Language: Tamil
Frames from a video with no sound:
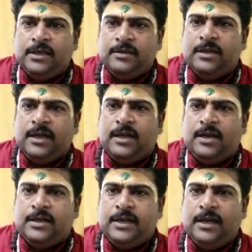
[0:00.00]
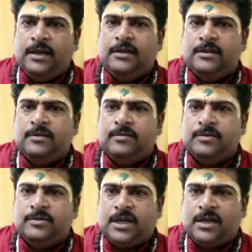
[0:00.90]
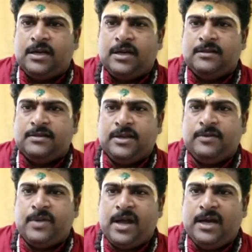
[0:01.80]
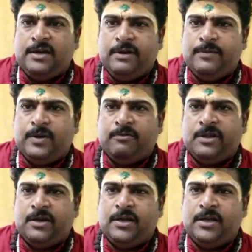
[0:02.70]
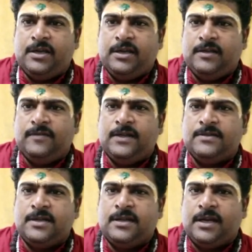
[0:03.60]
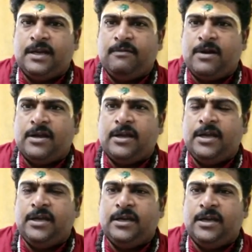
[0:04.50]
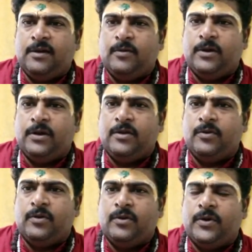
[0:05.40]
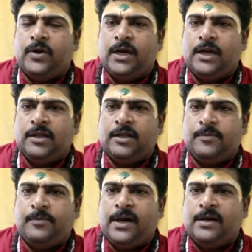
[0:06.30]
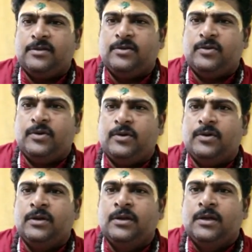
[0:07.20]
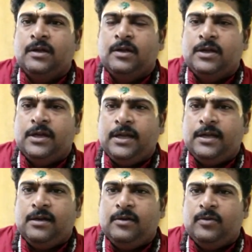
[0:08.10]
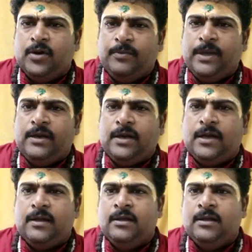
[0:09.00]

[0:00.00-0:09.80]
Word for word: இந்த ஏழு சக்கராசையும் ஆக்டிவேட் பண்ணுவதற்கு இந்த ஸ்டிக்கரை வாங்கி நீங்கள் ஒட்டி கொண்டோ அல்லது இதை பார்த்து கொண்டோ நீங்கள் ஒண்ணுமே இல்லை